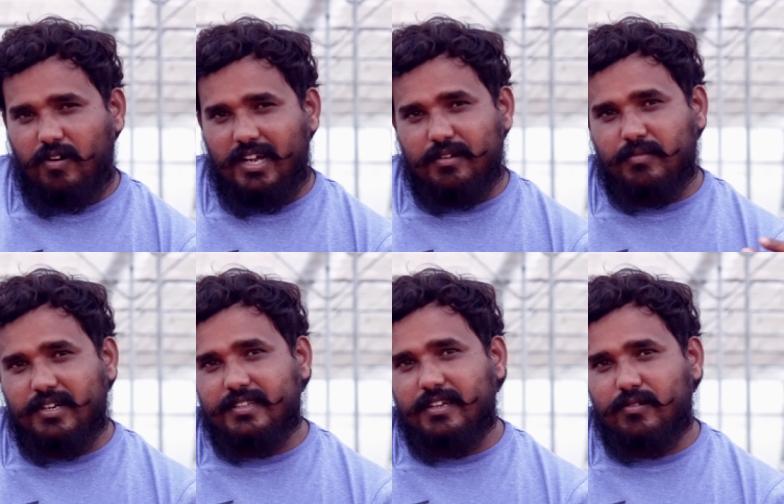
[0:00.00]

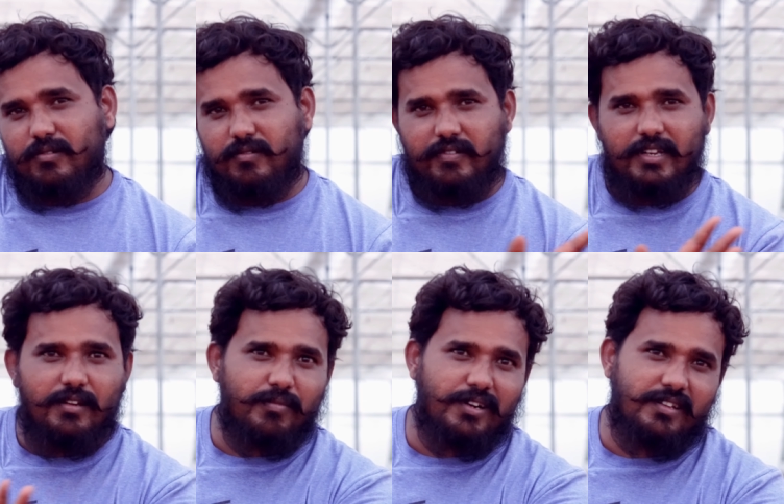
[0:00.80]
వాళ్ళెంబడి ఇద్దరు
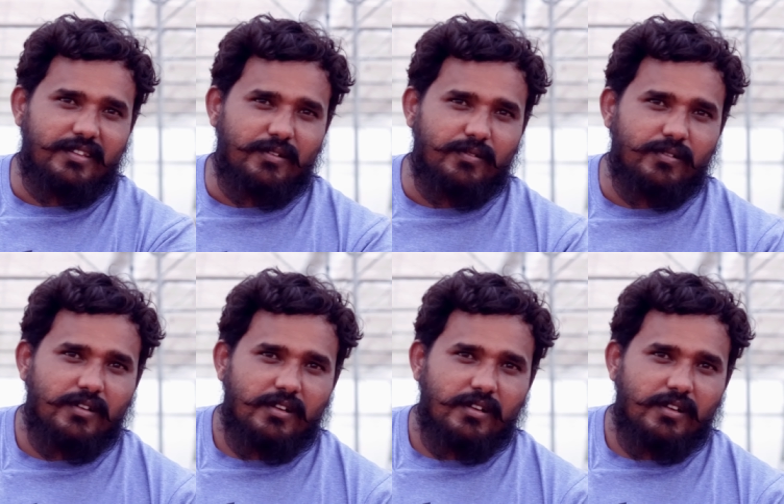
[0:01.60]
వీళ్ళెంబడి ఇద్దరు